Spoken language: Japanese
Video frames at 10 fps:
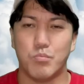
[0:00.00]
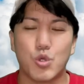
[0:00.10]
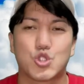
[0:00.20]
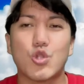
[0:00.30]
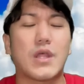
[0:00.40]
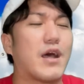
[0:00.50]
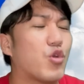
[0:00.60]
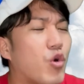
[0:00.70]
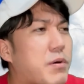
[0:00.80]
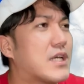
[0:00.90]
もうちょっとあ
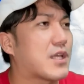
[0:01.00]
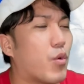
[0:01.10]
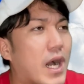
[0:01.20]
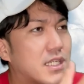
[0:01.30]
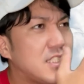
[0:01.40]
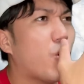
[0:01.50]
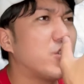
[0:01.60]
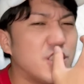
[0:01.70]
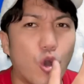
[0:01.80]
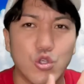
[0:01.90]
のおばあさん、脇の
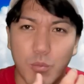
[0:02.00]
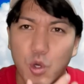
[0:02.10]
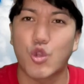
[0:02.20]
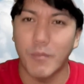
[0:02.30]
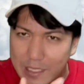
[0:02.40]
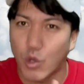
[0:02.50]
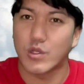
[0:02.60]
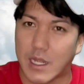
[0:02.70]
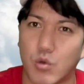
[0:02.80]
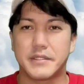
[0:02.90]
匂いを求めと
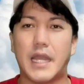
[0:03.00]
るやろ。